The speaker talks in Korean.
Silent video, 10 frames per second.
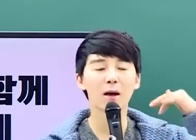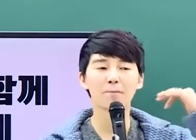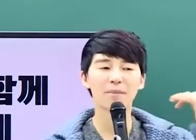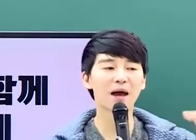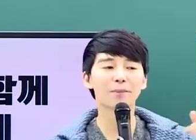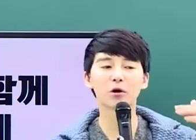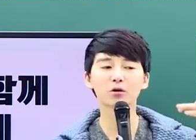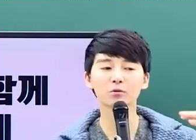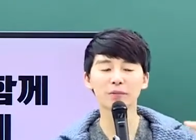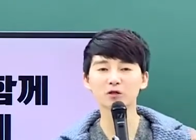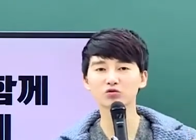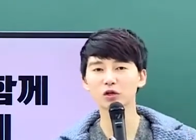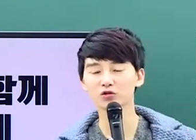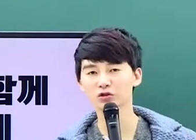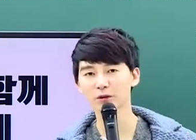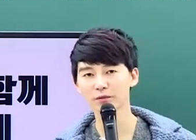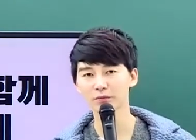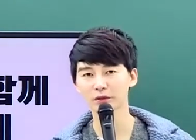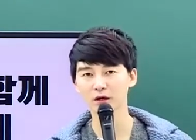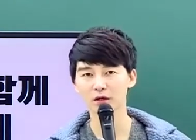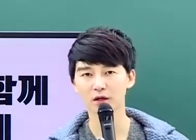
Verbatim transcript: 매번 매 순간 취합됩니다.